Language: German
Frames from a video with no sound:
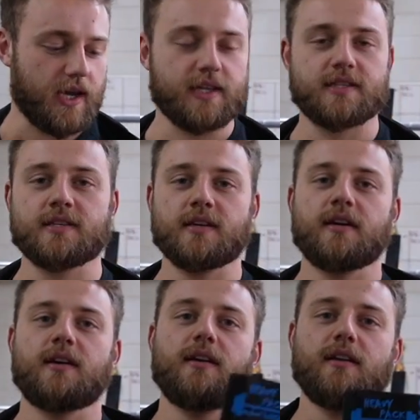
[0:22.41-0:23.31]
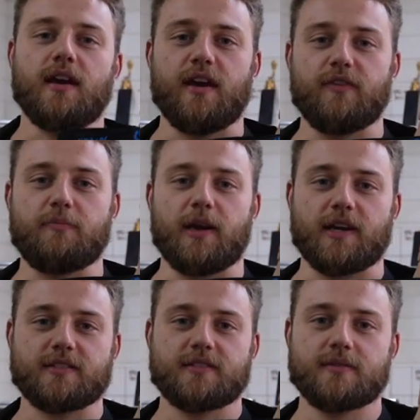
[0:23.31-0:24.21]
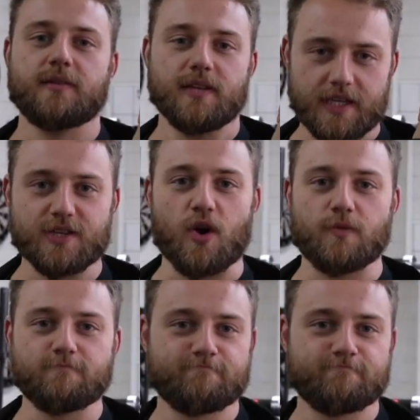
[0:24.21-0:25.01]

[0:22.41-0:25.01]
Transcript: als Heavy Packs. Let's go!